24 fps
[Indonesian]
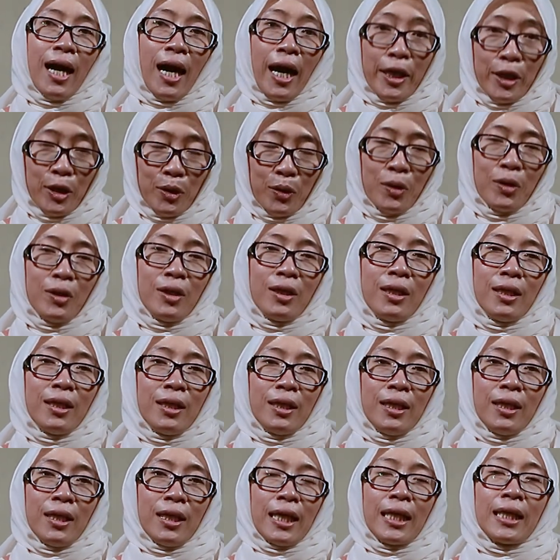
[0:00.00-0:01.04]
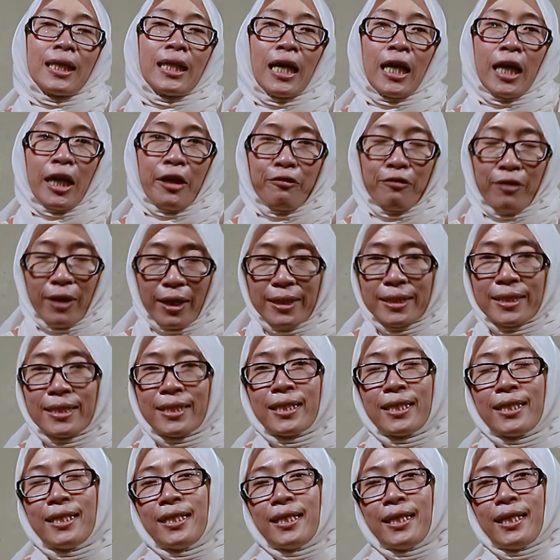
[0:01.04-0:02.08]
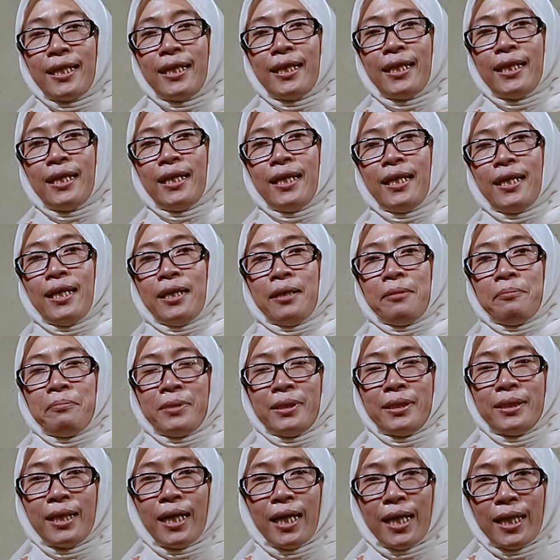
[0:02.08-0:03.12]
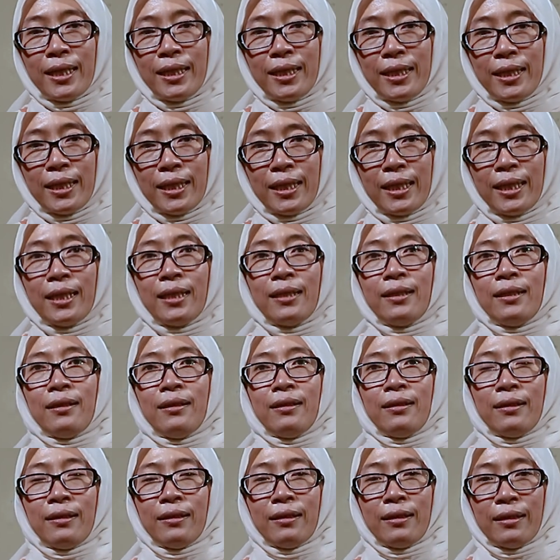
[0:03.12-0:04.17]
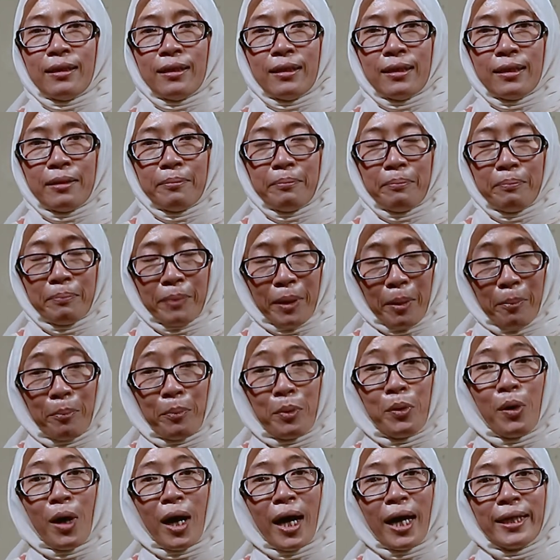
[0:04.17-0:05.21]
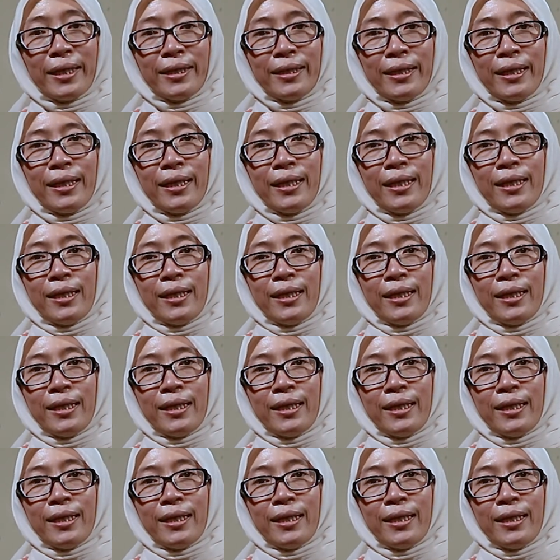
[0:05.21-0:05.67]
ayo kita refleksi diri menjadi uh, perempuan